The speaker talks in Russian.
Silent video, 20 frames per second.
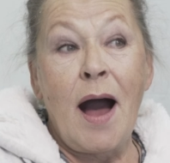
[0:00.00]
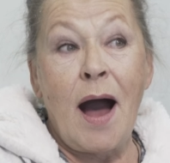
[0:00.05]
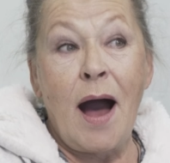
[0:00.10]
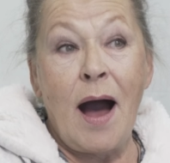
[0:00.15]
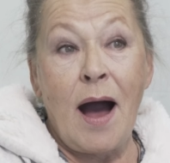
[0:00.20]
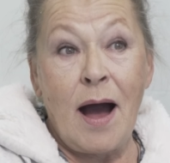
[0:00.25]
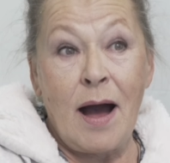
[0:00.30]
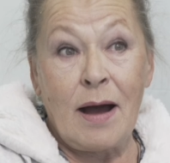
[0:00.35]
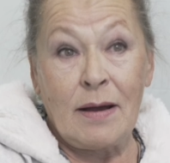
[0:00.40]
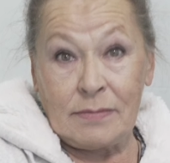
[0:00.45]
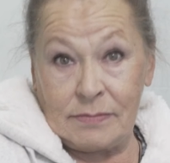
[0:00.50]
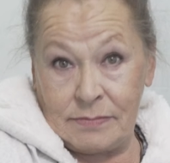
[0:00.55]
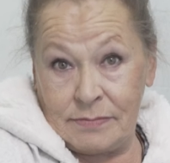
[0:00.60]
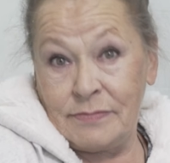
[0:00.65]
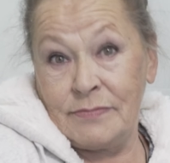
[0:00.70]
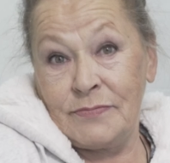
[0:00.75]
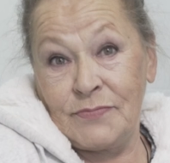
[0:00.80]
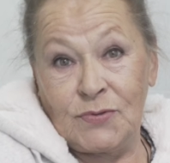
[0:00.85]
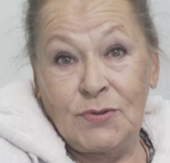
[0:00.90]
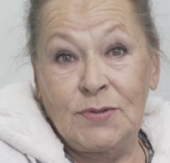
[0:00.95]
А
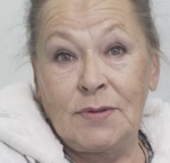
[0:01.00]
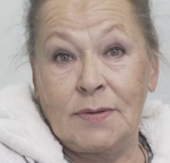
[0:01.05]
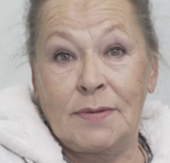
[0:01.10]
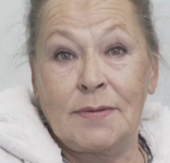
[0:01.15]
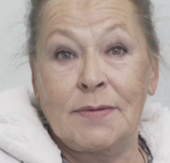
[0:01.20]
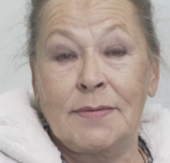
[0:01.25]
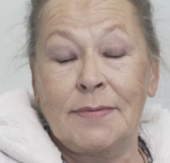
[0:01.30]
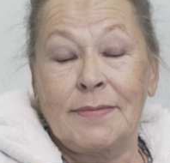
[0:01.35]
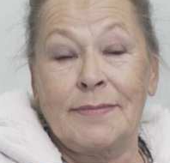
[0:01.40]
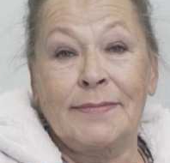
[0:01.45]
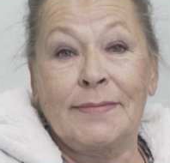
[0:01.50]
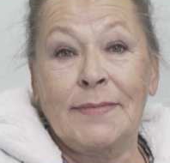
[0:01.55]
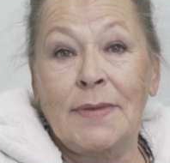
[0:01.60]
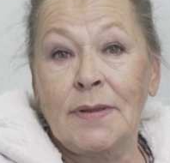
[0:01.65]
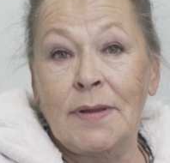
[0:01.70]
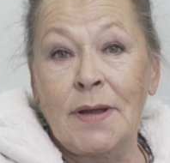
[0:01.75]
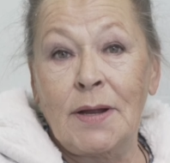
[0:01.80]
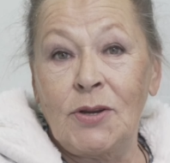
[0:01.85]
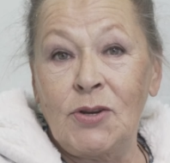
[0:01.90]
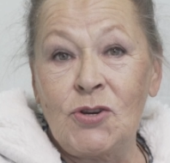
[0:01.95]
вот
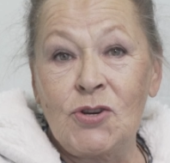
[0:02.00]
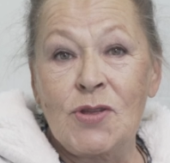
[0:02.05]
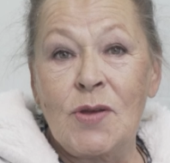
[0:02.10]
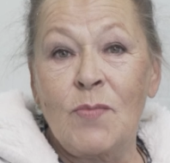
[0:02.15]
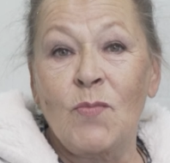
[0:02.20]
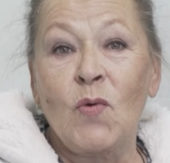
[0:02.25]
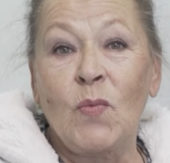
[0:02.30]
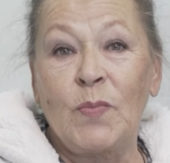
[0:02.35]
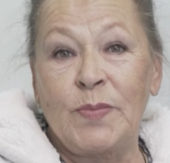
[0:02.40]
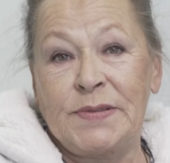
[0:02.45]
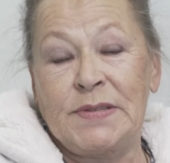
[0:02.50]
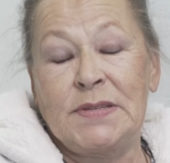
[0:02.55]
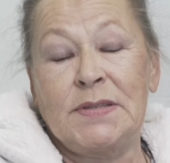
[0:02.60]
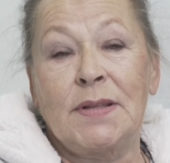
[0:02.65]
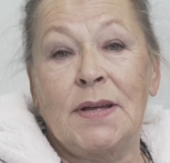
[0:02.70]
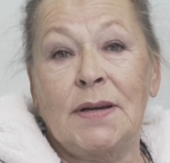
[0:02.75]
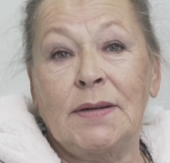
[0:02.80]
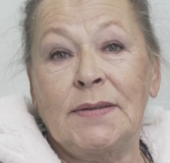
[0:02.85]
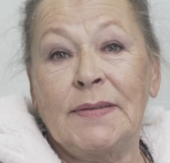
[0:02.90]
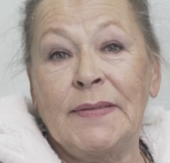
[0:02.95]
на личном опыте,
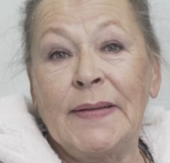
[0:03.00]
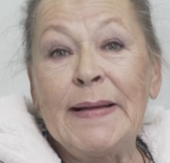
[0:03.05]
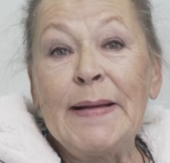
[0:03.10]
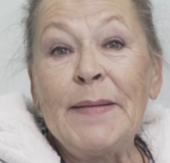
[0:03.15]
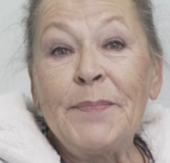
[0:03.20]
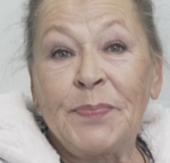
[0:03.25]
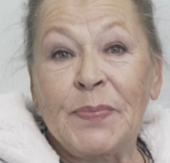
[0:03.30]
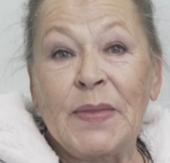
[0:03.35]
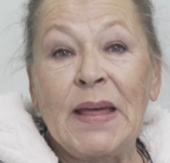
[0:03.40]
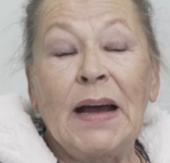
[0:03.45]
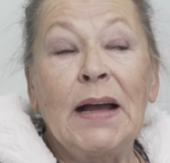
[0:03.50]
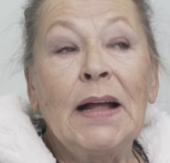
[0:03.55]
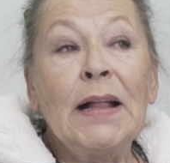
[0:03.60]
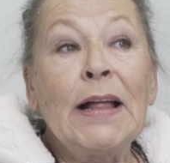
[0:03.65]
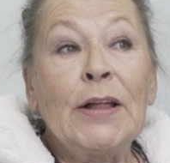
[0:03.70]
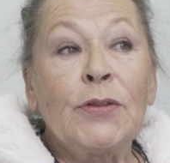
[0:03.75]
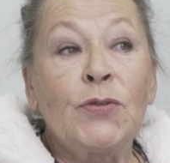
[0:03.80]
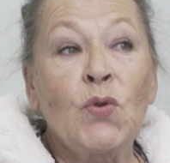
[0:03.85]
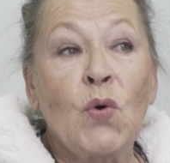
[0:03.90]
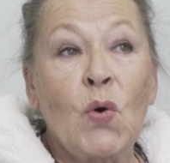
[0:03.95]
да. Да,
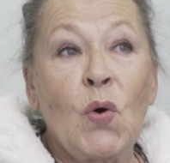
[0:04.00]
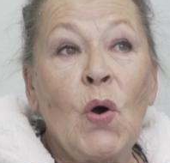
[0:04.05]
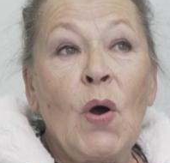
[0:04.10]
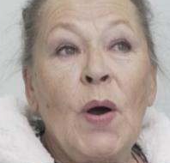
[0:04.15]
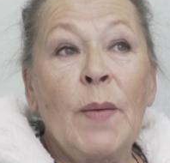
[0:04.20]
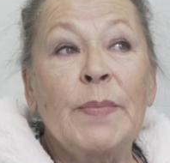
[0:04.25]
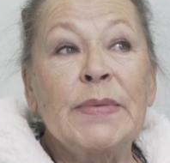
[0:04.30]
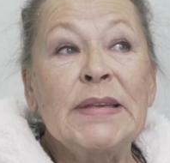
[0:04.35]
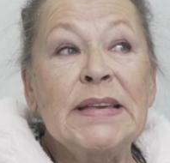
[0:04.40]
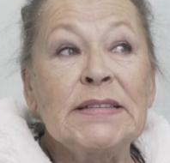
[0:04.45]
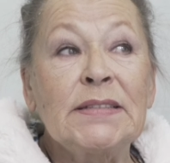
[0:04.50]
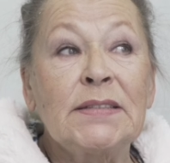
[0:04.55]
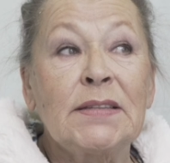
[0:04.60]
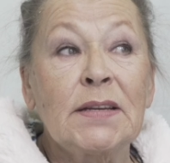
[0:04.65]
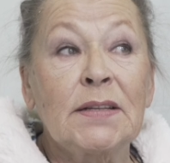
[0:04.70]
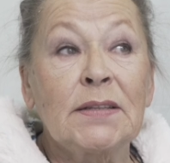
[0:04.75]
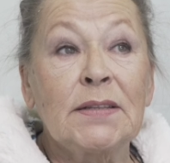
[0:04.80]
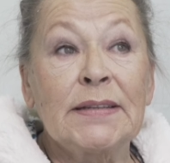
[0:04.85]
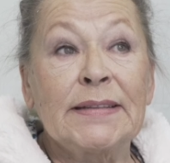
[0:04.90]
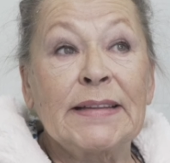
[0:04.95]
но мне
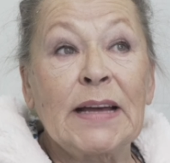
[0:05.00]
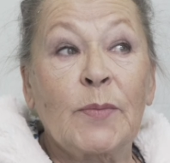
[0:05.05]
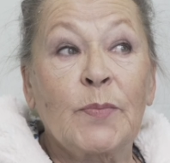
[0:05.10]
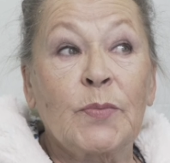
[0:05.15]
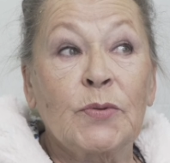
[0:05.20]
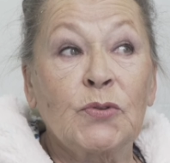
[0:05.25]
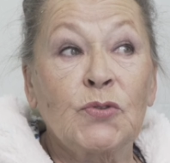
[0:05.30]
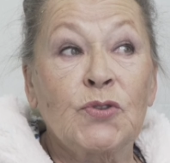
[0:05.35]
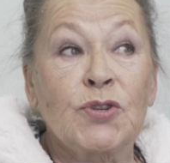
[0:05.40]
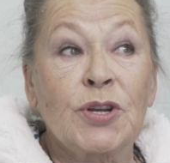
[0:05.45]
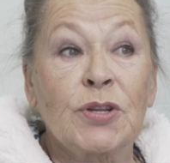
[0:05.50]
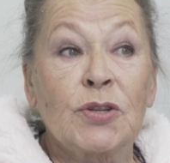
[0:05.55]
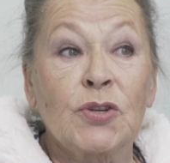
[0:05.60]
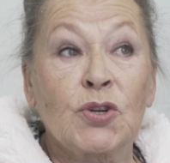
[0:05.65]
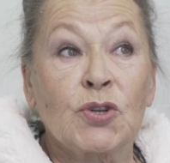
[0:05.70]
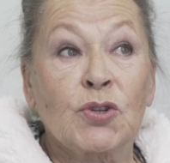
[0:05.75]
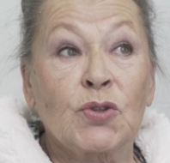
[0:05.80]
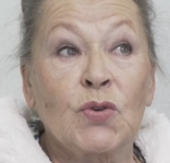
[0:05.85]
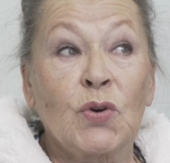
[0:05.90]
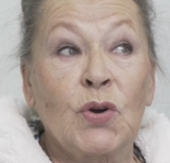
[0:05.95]
сделали так
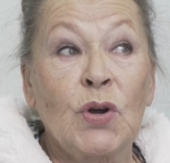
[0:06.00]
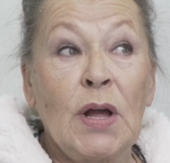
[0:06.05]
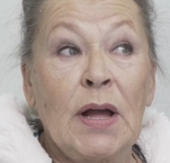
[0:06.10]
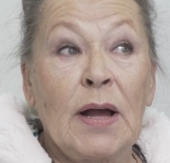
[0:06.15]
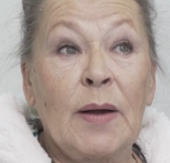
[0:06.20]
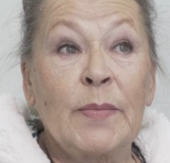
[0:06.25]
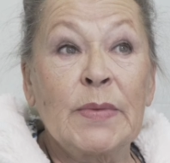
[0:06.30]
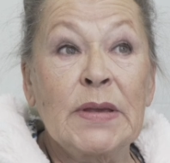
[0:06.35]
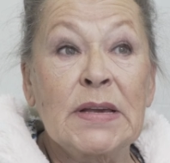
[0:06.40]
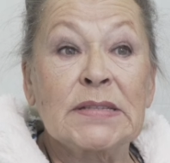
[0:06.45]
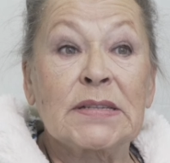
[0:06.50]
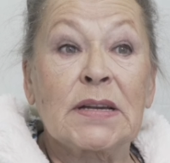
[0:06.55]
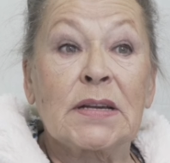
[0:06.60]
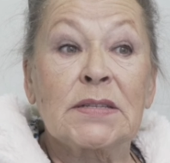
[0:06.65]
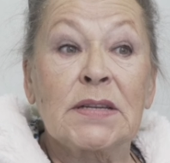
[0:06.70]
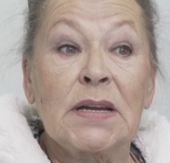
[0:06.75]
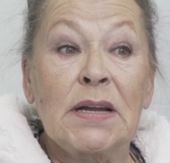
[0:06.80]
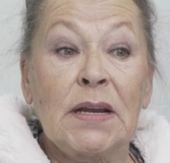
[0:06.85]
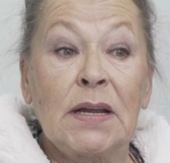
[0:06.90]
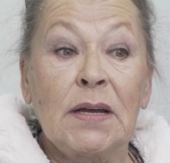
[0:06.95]
получилось, что мне
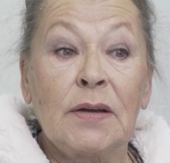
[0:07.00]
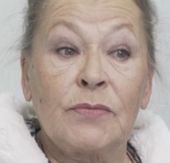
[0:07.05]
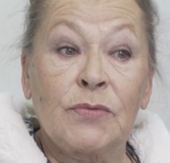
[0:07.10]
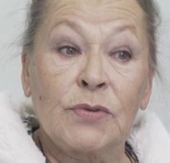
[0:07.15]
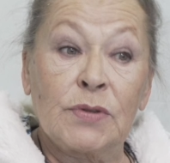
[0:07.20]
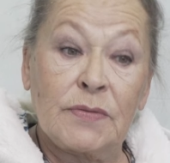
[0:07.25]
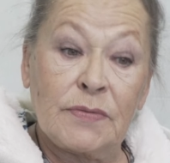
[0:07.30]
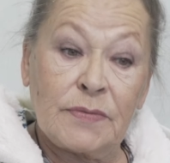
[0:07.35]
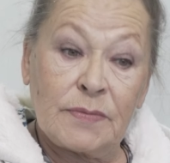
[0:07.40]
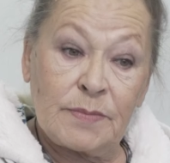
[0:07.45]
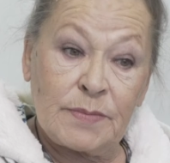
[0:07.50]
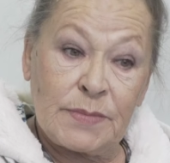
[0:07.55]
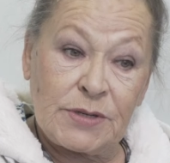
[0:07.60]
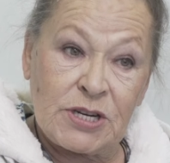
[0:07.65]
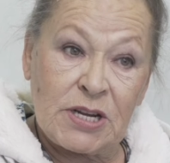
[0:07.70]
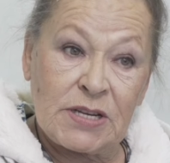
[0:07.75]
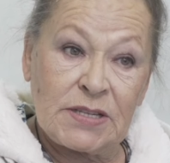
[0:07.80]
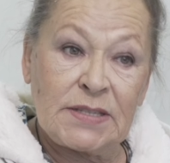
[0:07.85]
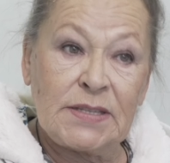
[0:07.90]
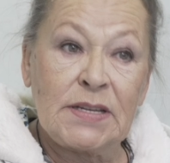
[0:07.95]
сказали, вот мы
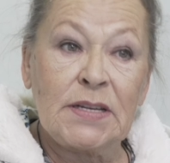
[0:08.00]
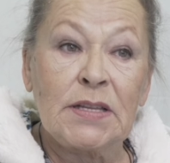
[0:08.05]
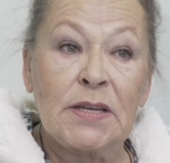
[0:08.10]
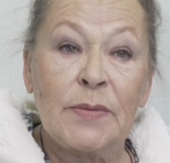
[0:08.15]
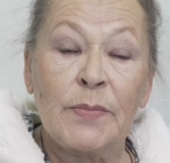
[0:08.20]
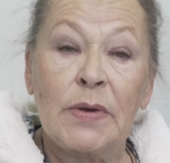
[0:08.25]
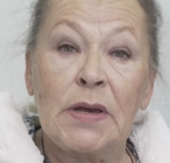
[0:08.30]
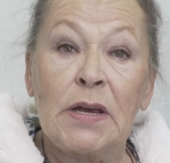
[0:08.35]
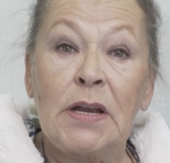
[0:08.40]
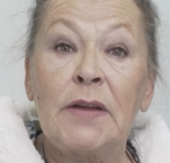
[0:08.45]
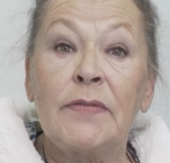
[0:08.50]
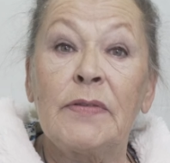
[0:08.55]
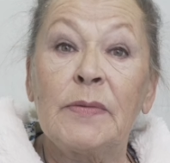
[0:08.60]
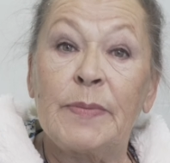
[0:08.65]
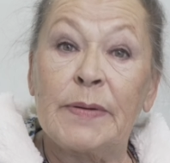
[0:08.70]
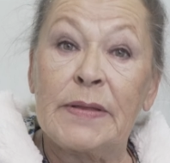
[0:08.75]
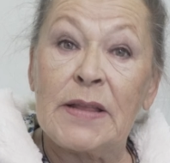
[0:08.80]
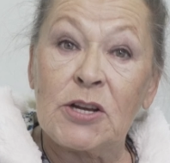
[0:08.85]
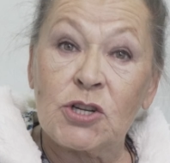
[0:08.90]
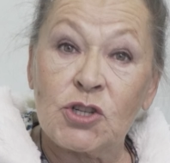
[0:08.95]
сейчас сделаем, или вы
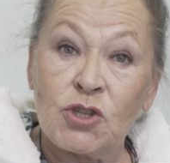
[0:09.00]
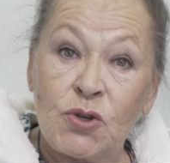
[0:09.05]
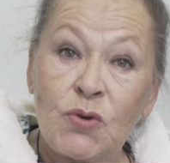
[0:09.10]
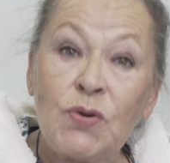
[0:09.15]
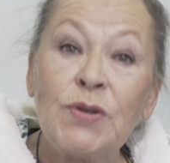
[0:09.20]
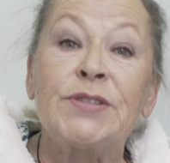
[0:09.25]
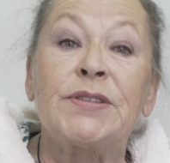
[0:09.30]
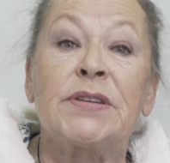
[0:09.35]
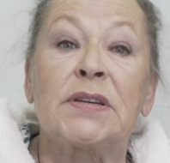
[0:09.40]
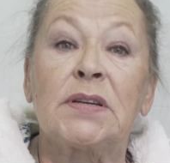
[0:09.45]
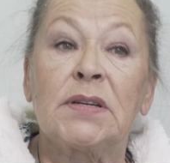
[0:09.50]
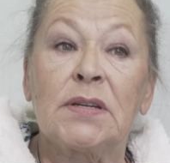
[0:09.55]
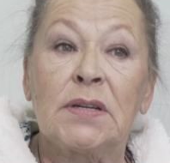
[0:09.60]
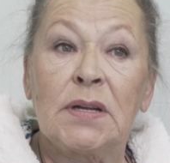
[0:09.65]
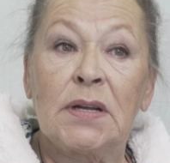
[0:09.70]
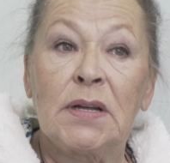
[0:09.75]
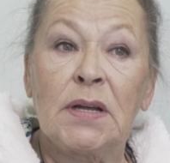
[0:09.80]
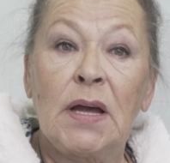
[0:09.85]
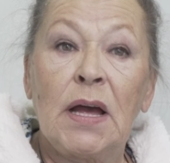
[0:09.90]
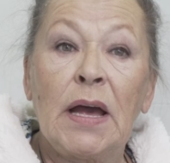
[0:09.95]
подождете.
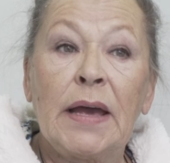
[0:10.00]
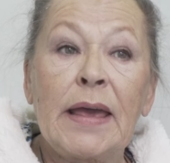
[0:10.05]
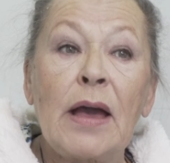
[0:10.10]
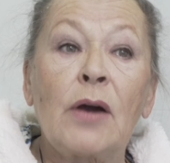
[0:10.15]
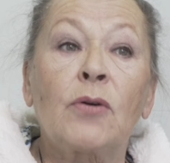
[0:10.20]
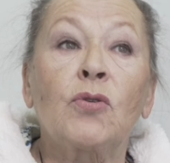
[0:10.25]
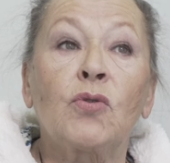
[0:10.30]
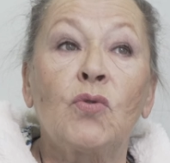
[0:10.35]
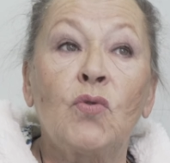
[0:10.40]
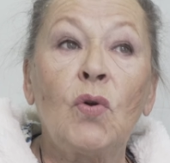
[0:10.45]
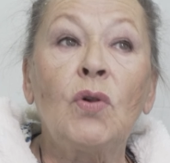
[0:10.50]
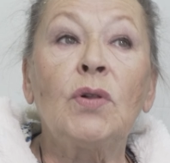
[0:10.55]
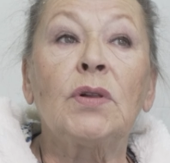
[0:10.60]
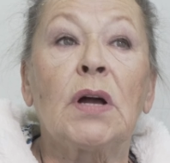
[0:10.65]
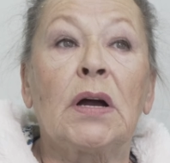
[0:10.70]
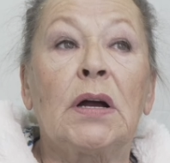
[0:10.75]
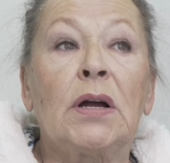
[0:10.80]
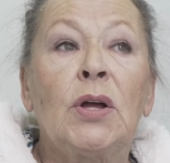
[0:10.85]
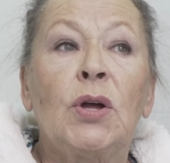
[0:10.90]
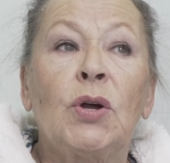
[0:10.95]
Я говорю,
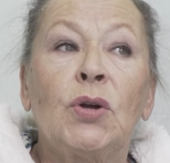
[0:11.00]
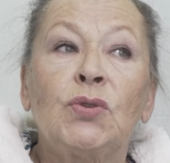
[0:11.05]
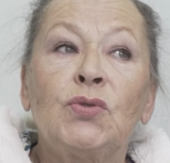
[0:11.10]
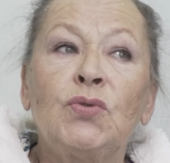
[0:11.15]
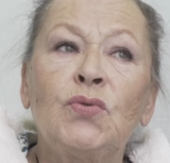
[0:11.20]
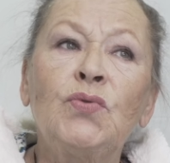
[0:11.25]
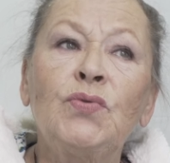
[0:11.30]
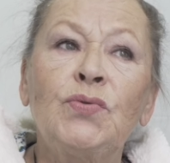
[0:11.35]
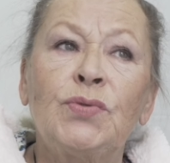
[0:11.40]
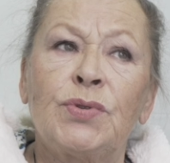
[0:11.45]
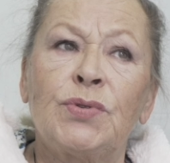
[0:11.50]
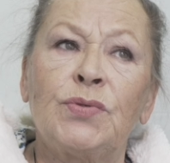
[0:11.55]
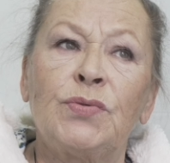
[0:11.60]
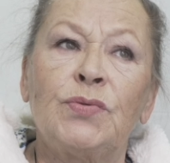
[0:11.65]
долго? Ну,